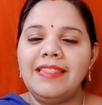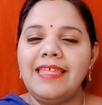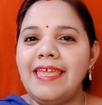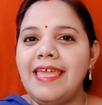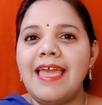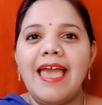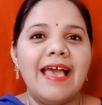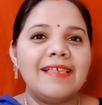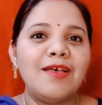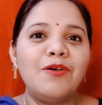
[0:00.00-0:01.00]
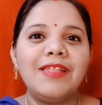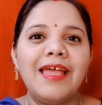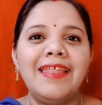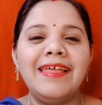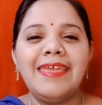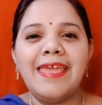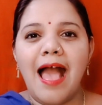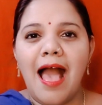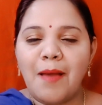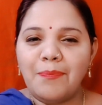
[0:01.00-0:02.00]
देखिए ऐसा होता है ना
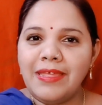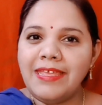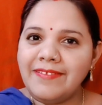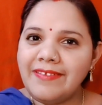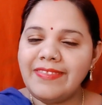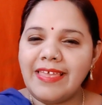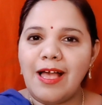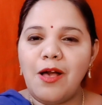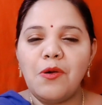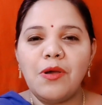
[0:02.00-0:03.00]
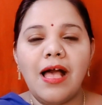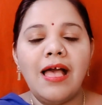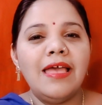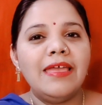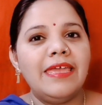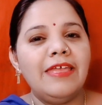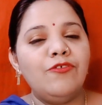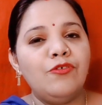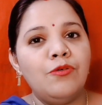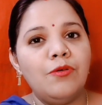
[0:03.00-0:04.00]
कि आपने ये चीज देखा होगा कि
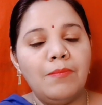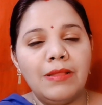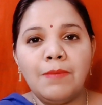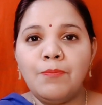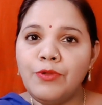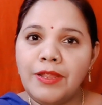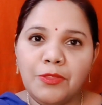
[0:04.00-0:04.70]
जो मतलब पूरे